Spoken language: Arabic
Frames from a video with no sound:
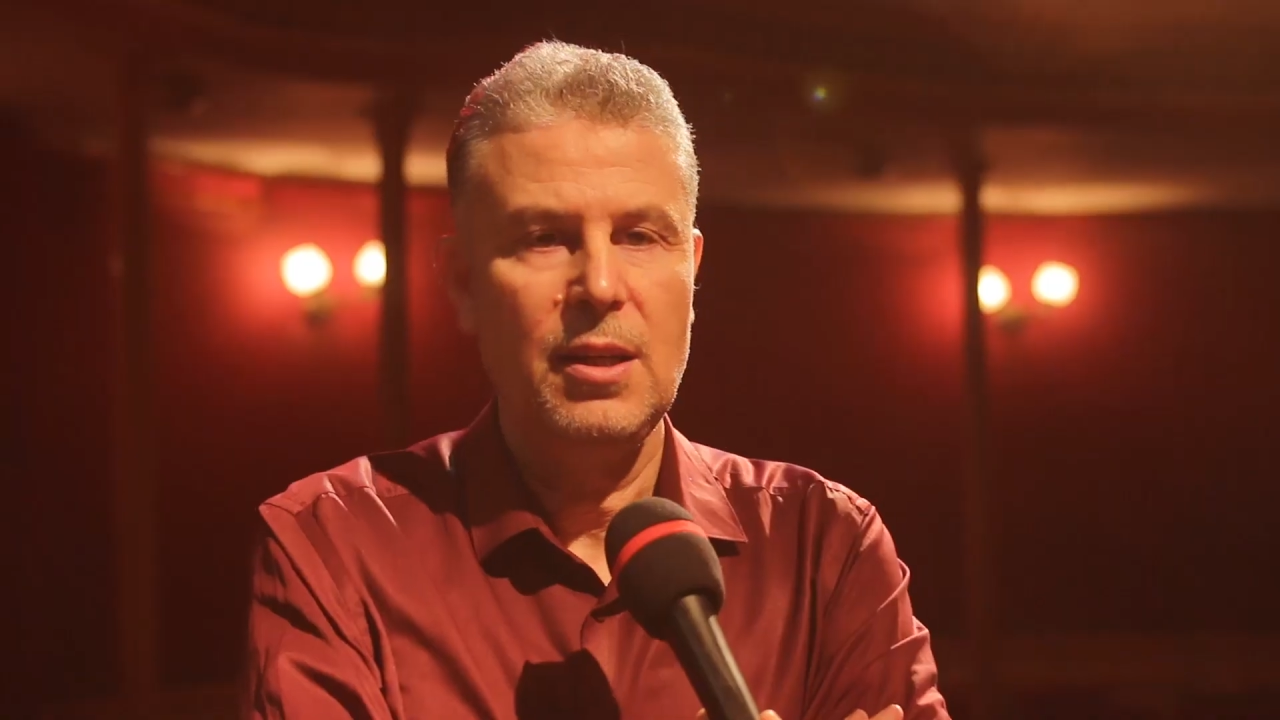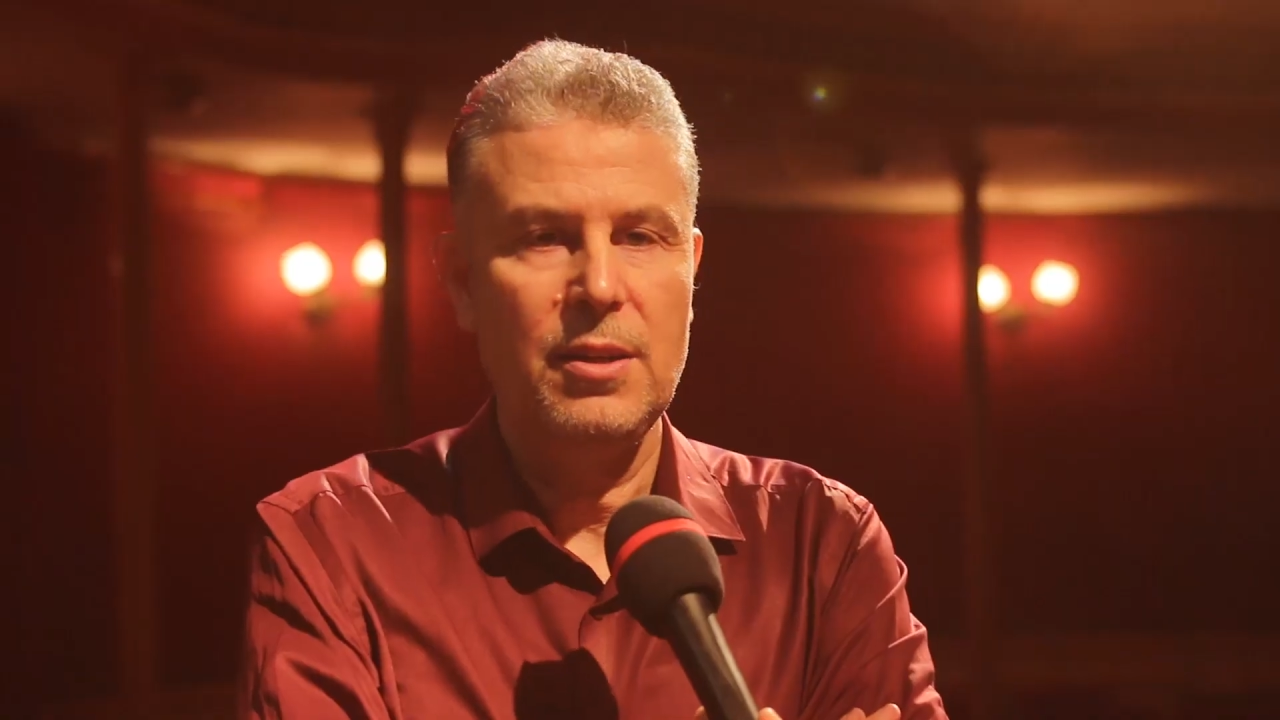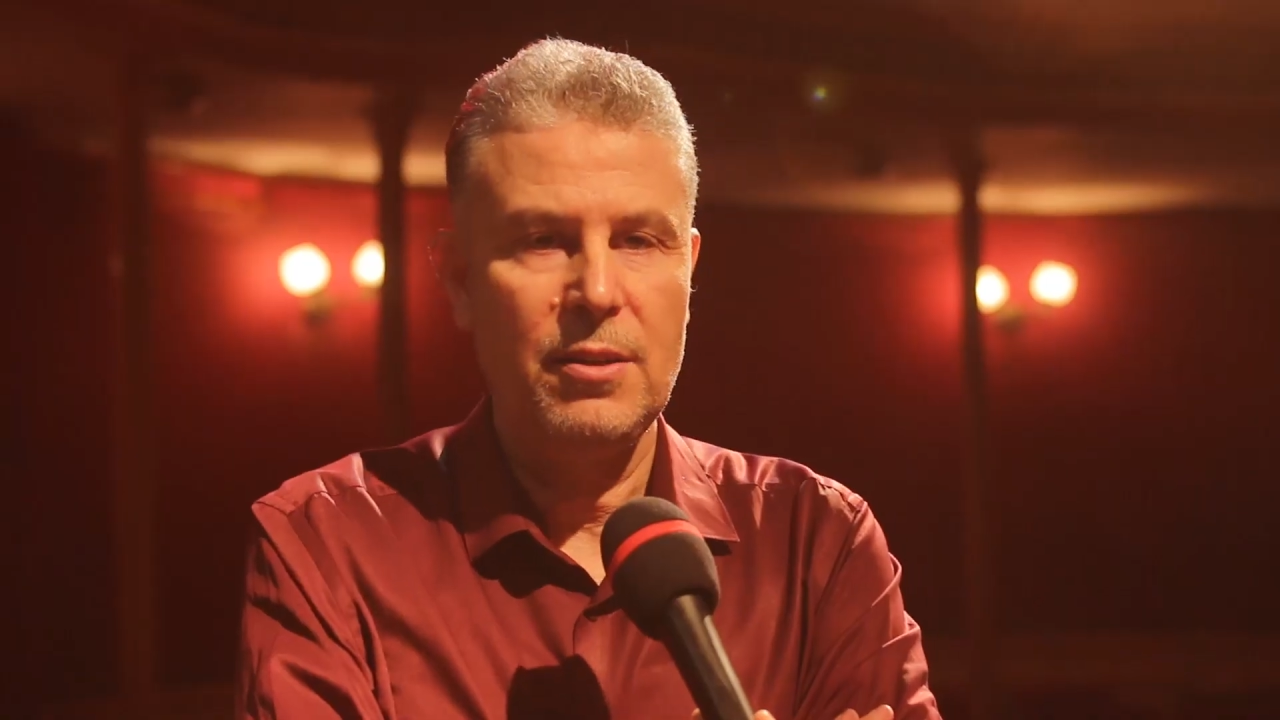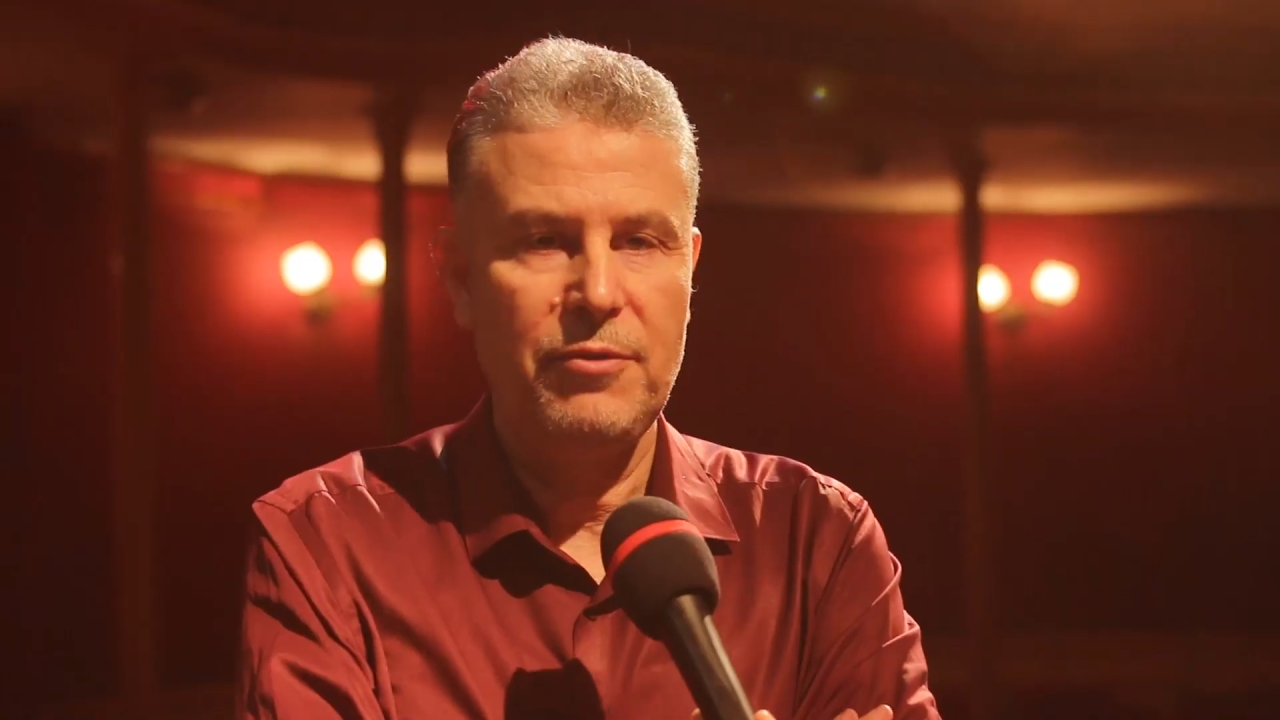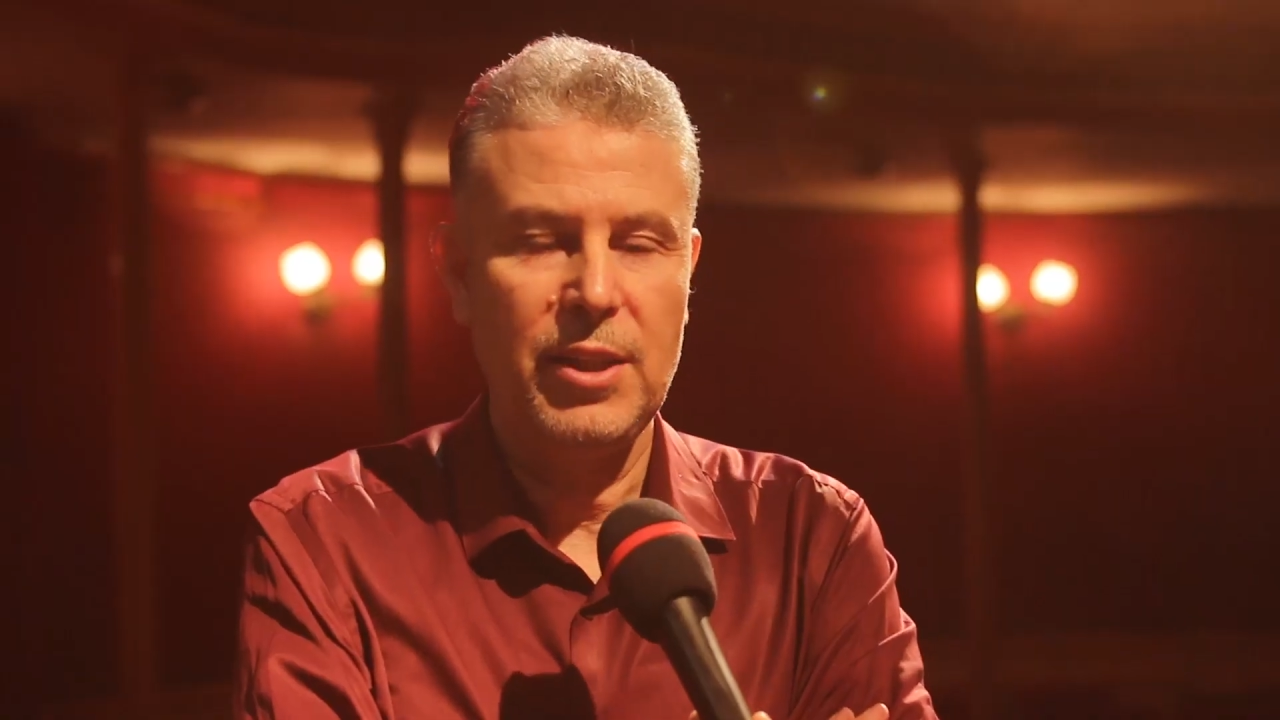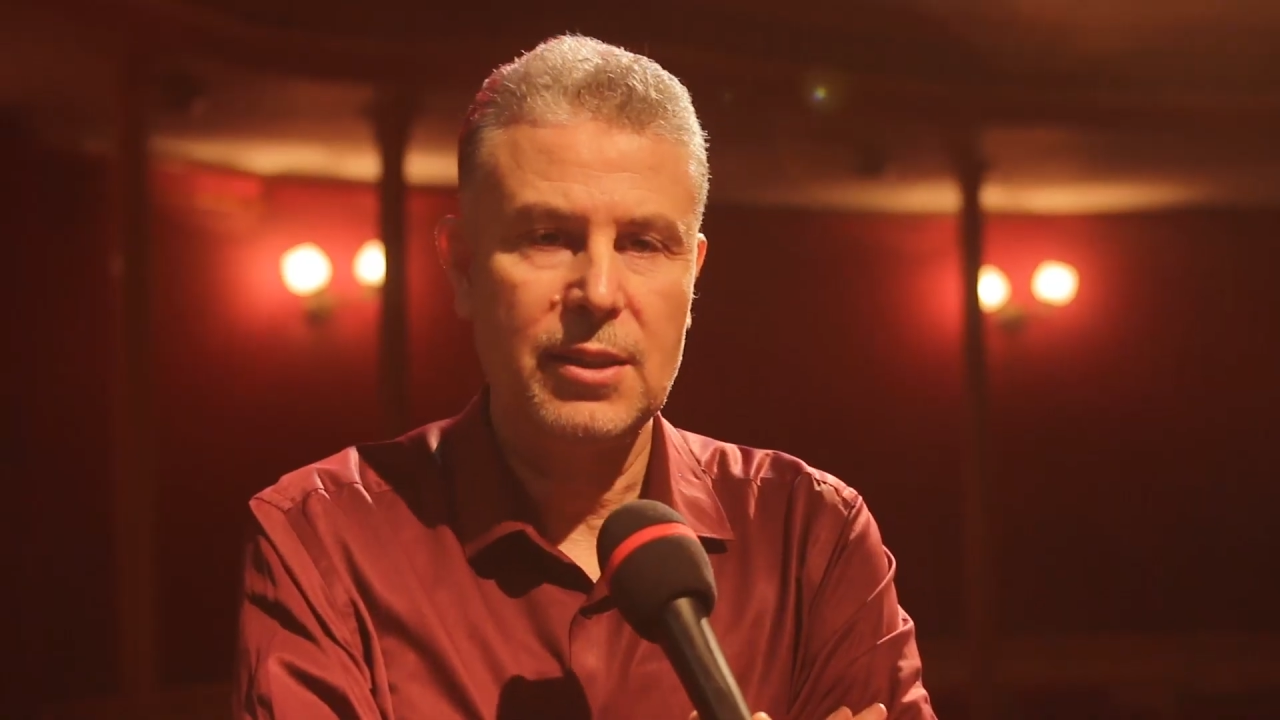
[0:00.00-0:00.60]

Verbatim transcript: إذن إذا في